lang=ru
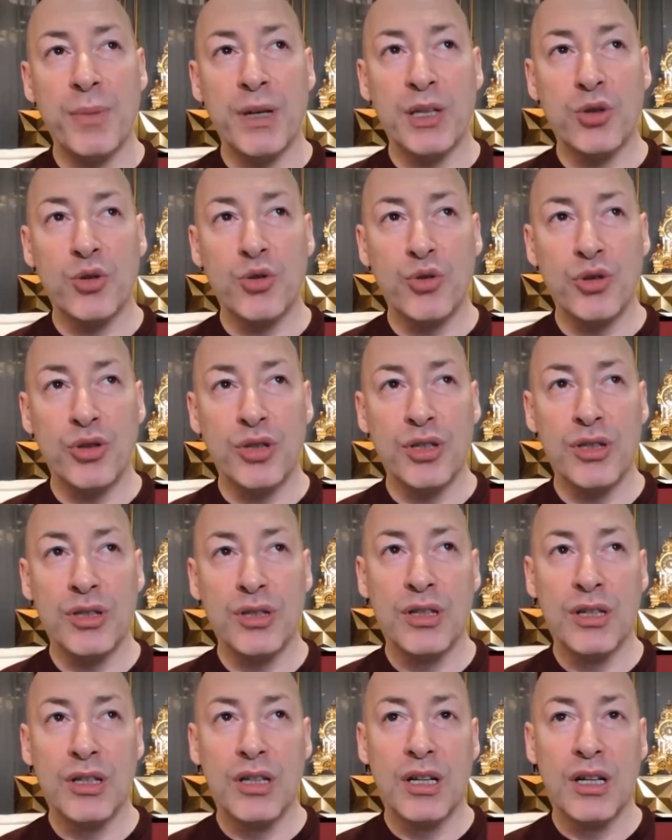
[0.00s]
подход
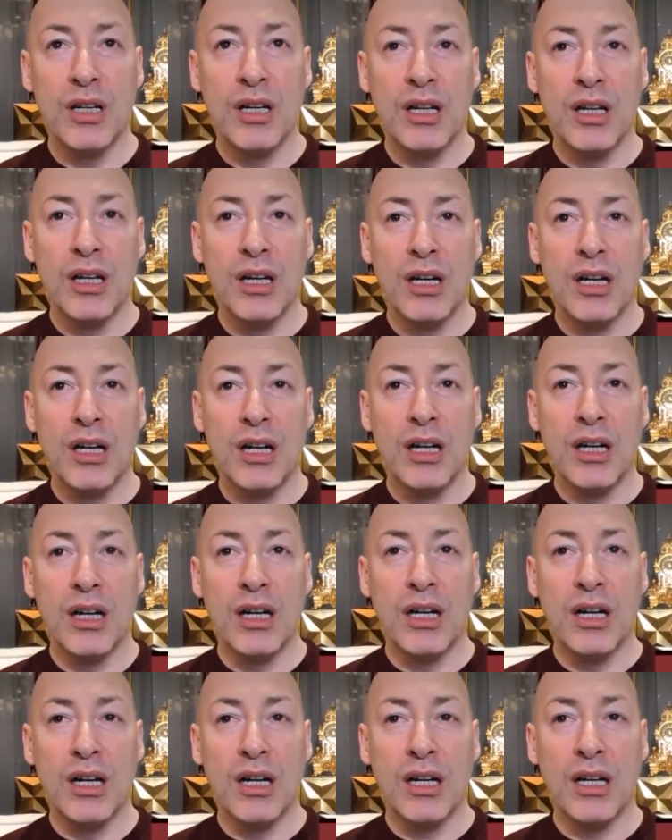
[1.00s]
э,
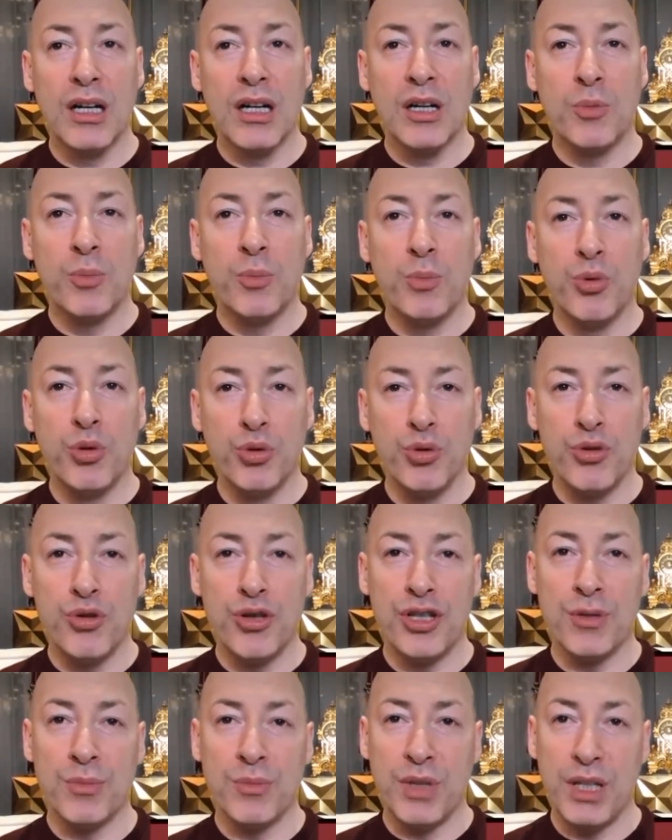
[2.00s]
к
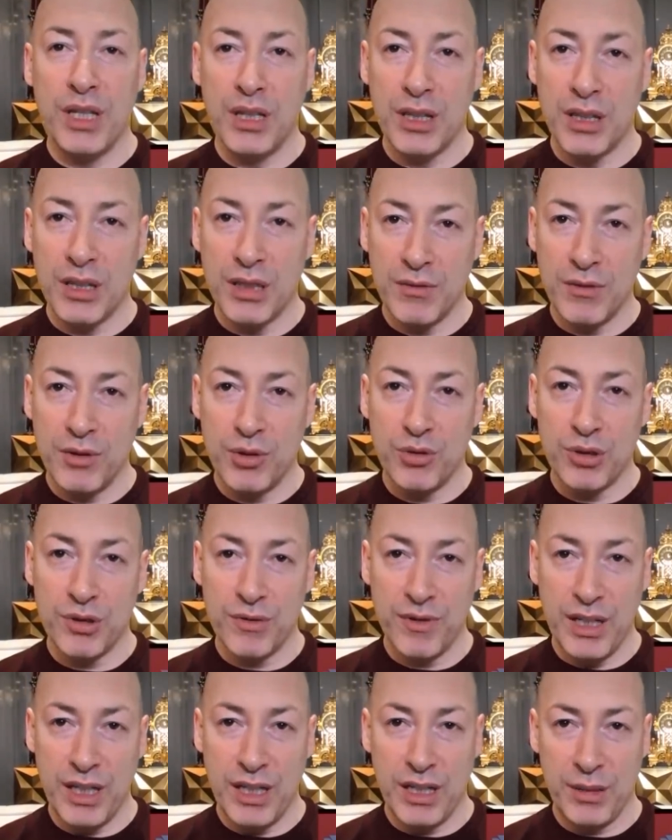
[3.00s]
будущим интервью
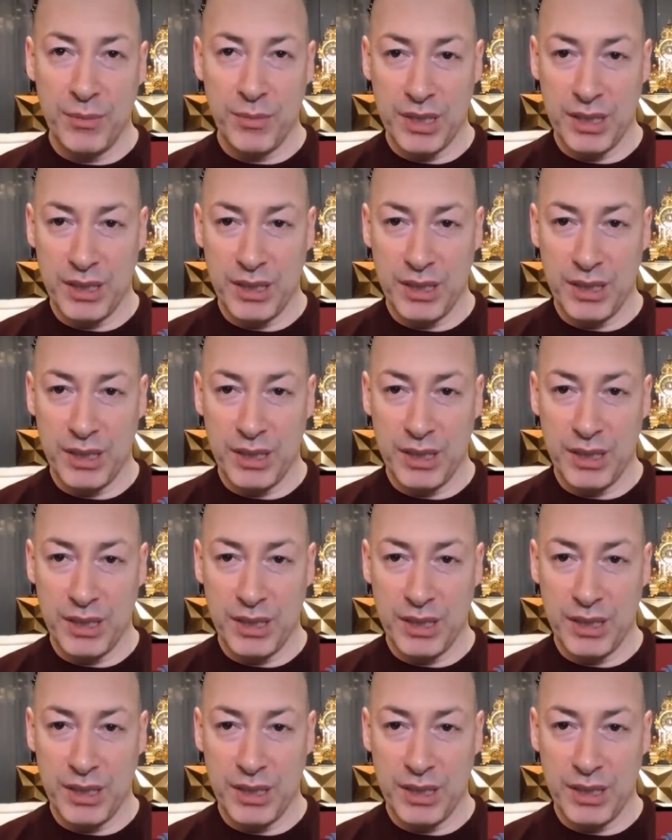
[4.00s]
с Валерием